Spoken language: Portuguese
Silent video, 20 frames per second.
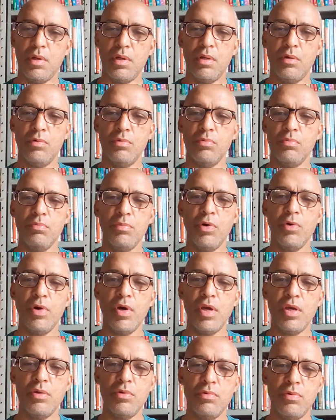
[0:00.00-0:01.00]
eu, meu
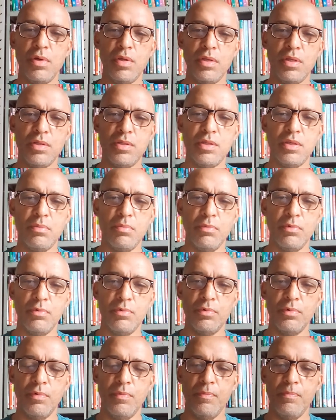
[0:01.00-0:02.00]
reino não é nesse
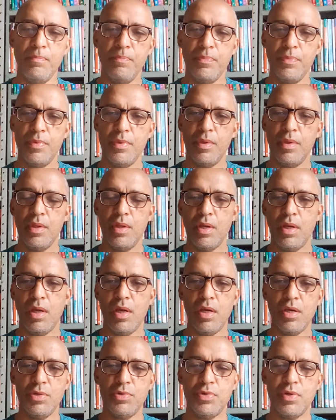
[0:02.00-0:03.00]
mundo.
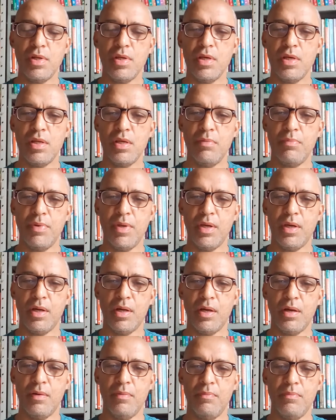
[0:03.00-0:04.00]
É isso que ele queria
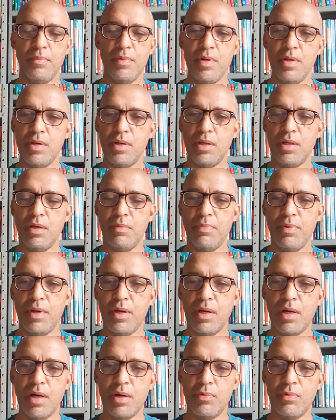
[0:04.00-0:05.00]
pregar. Ele queria
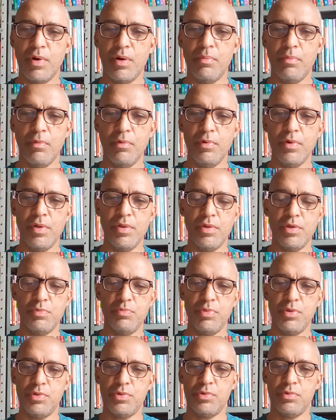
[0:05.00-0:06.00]
pregar o amor entre as
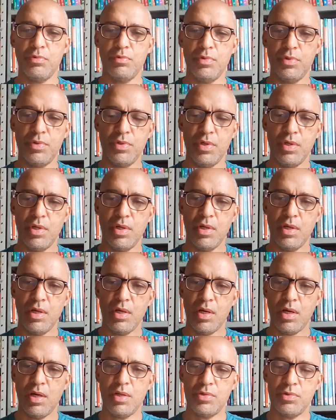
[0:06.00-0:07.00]
pessoas,
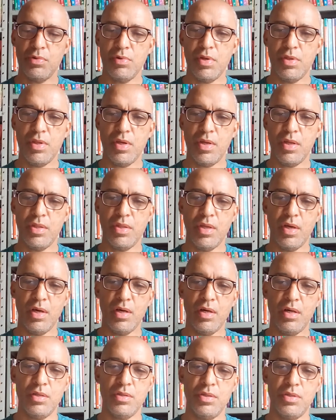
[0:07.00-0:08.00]
a
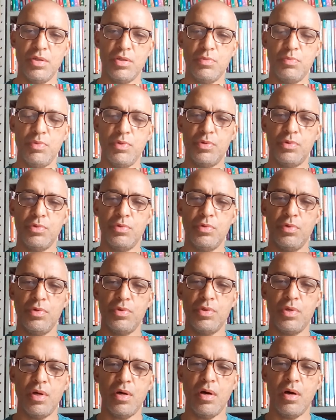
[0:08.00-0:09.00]
solidariedade entre as
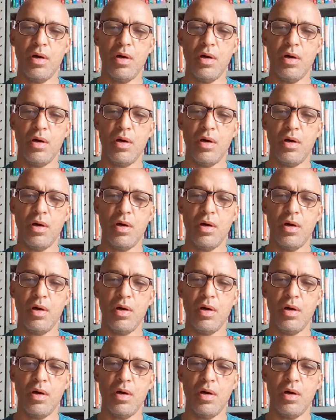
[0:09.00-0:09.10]
pessoas.